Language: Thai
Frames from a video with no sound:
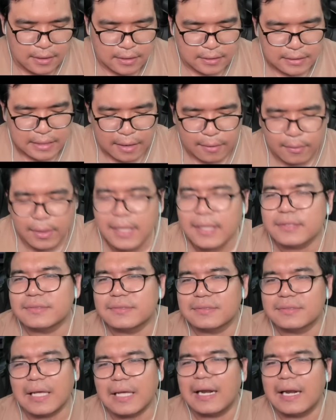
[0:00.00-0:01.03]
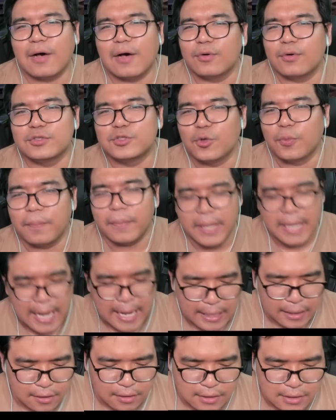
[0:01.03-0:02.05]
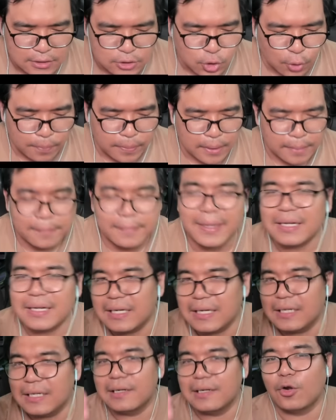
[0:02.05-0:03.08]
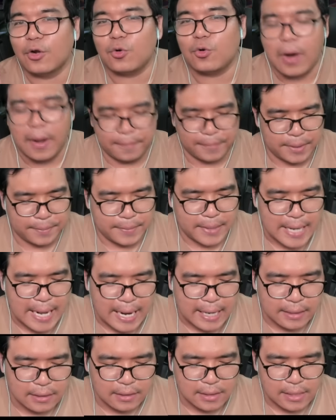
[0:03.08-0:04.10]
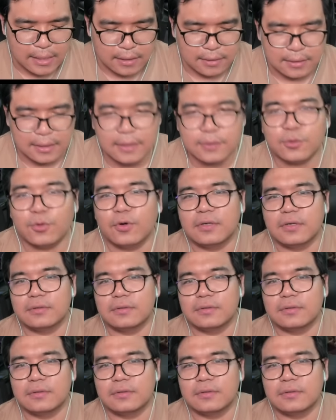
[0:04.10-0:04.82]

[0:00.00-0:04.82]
แต่ว่าถ้าเราสุ่มไม่ได้ก็คือจบครับมันคือลดความเป็นไปได้นั่นแหละนะทุกคน